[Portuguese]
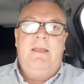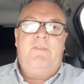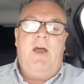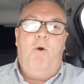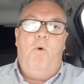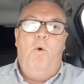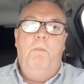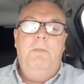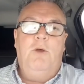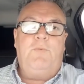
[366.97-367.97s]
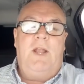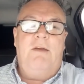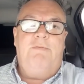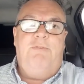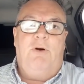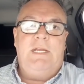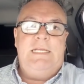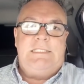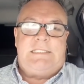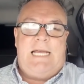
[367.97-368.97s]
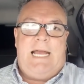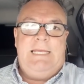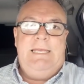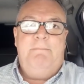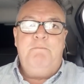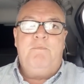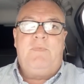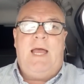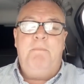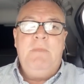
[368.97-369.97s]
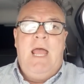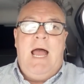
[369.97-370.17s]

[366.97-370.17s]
Então, o meu telefone está aí, tá?